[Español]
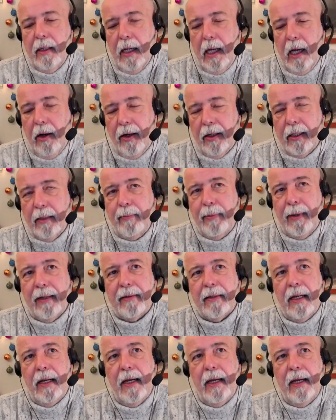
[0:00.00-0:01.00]
Ahora, ¿qué
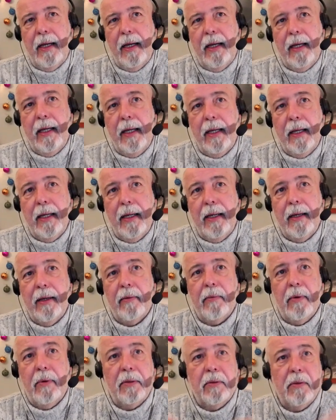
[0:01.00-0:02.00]
pasa? Eh,
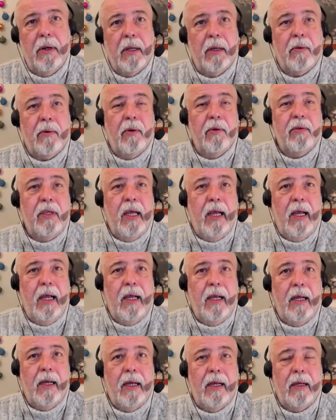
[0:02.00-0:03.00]
cuando la
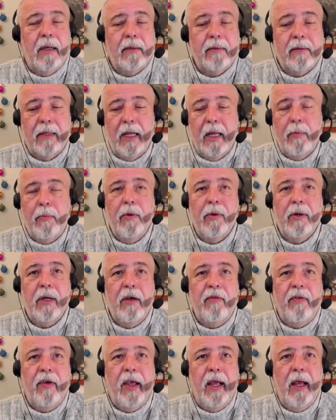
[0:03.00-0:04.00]
cosa se les ponga
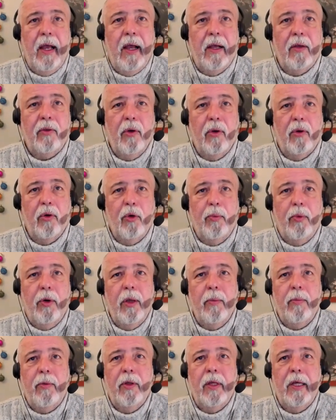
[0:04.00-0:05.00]
fea, estos grupos
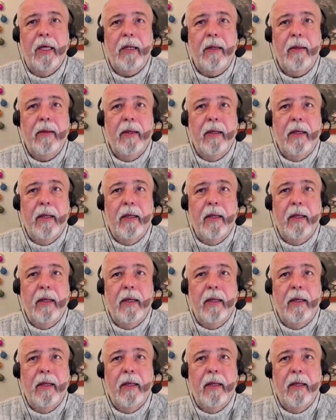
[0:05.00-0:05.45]
de poder